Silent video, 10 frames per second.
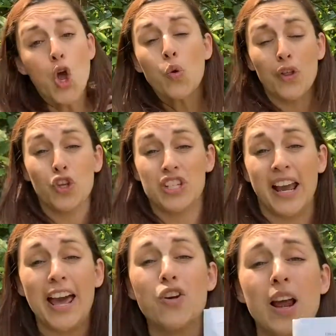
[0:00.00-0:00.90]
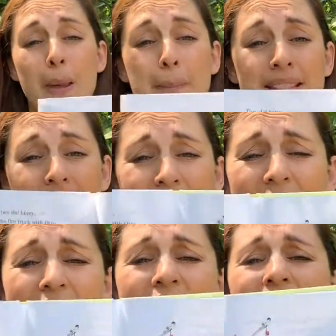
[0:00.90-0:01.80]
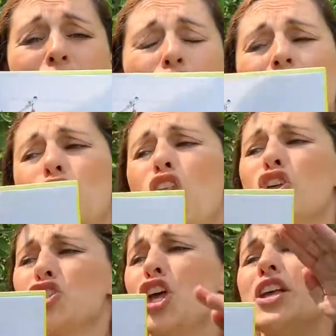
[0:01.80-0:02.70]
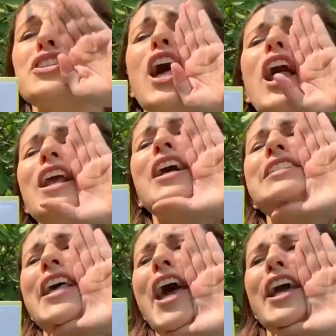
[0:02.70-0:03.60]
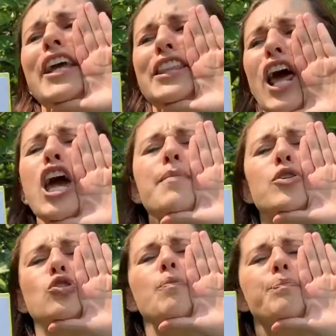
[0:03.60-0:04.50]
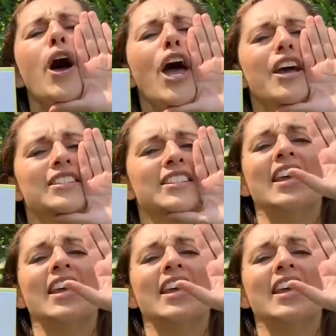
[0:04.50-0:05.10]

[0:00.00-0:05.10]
Cuando llegaron a la piscina le dijeron a todos, ¡sáquense que traemos un pez!